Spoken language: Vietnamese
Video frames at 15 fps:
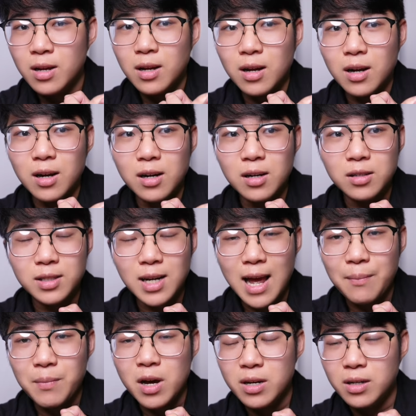uh,
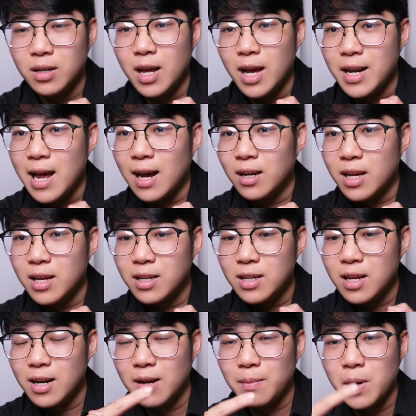làm hình để đăng
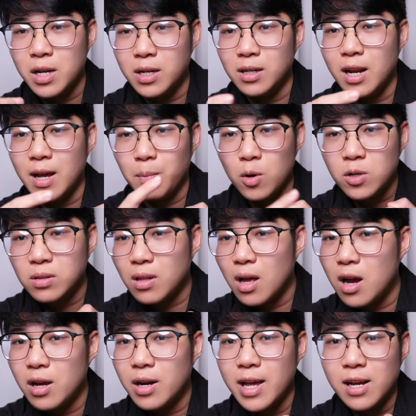ký làm hình để
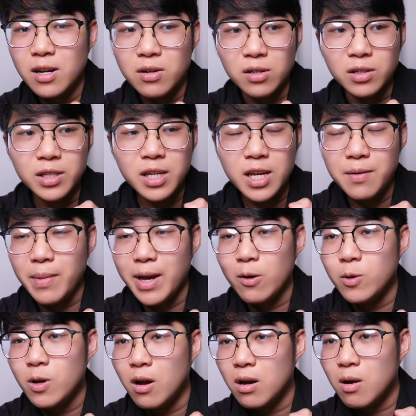poster để gửi
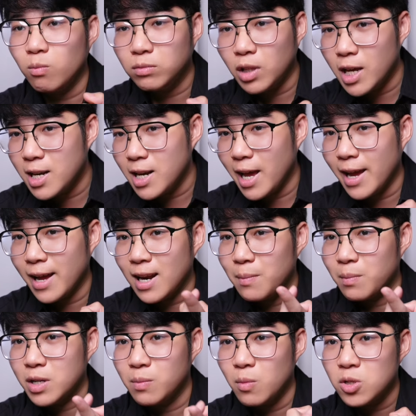email cho công ty nè
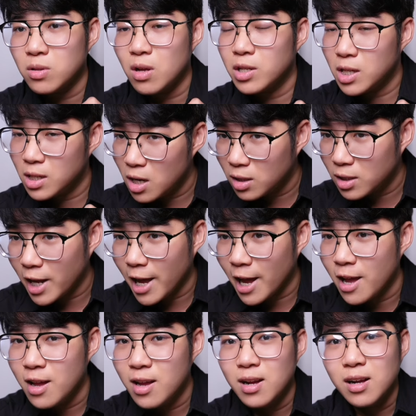làm hình poster chính thức nè
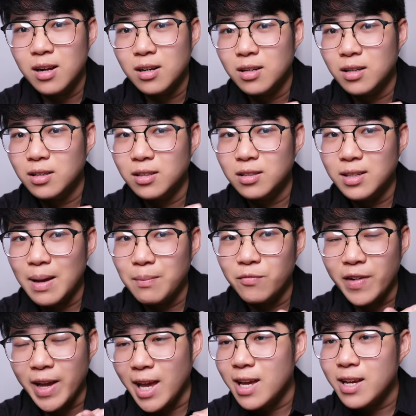uh, làm
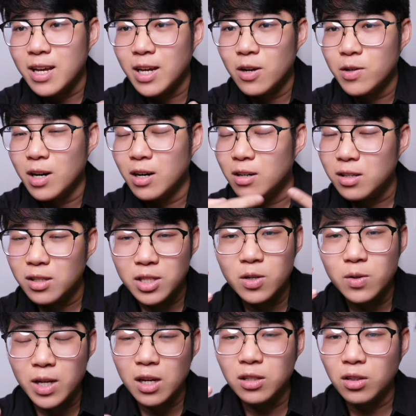vé cái kiểu này rất là
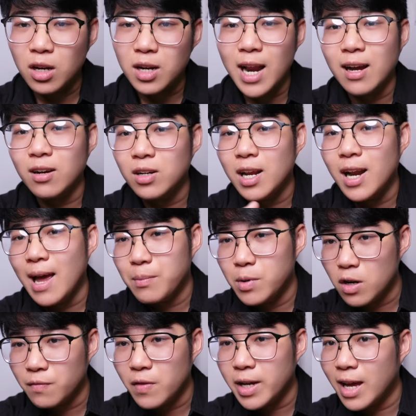nhiều cái tính năng có thể làm
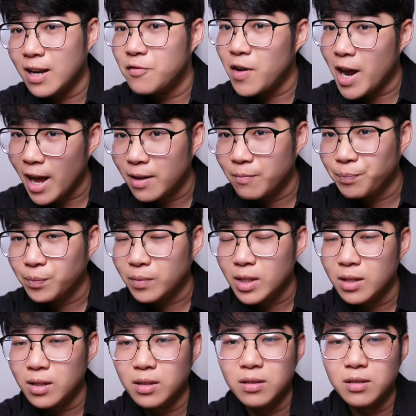được với Canva
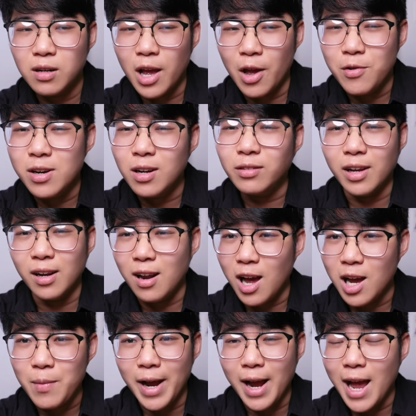kiểu như nó tiện
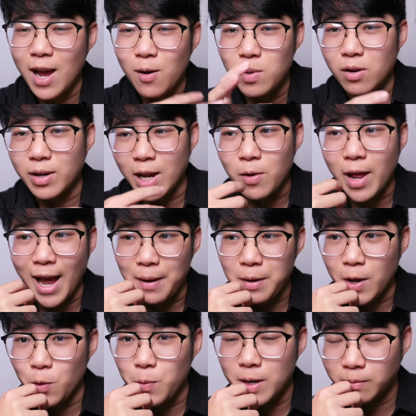lợi bạn ai cũng được kéo thả
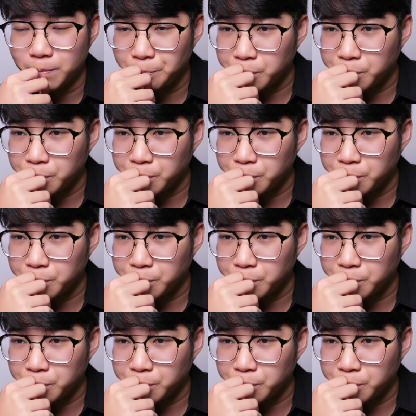kiểu mà